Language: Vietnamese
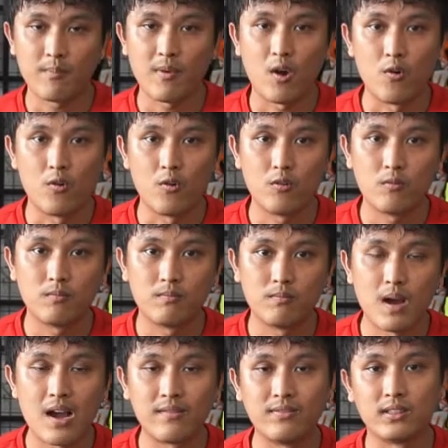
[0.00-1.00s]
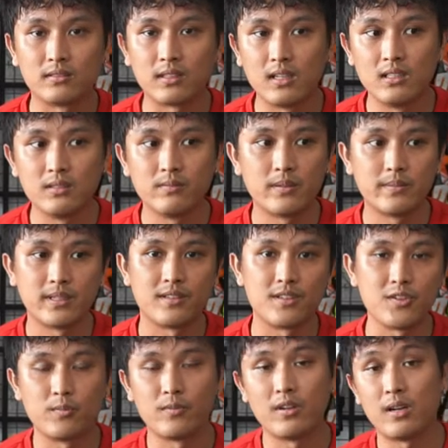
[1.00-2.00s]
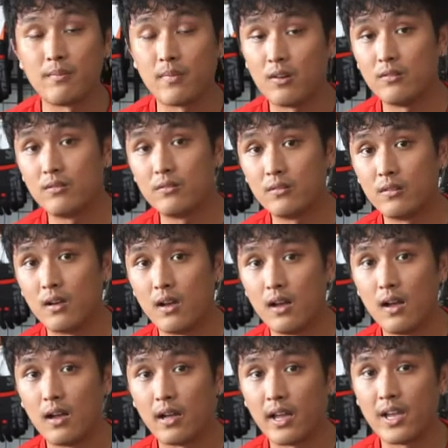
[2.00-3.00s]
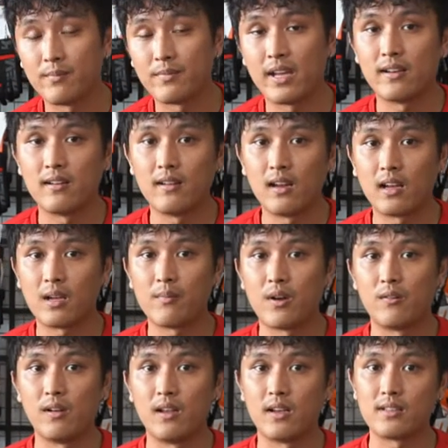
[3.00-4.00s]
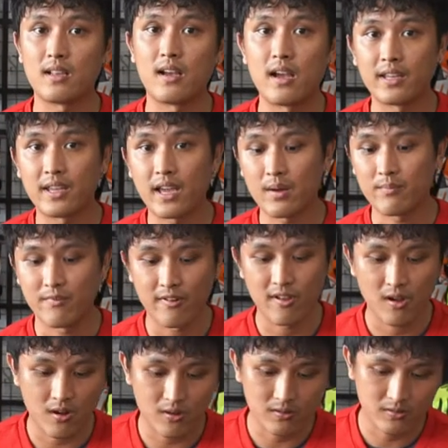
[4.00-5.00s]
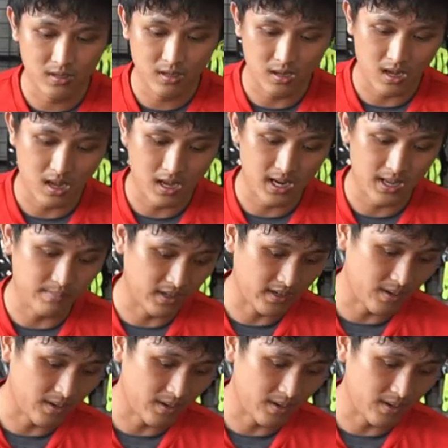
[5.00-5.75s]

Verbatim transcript: mẫu 3 phần tư mà mình sử dụng để làm mẫu à, ngày hôm nay đó là cái mẫu LS2 Cabrio à, làm bằng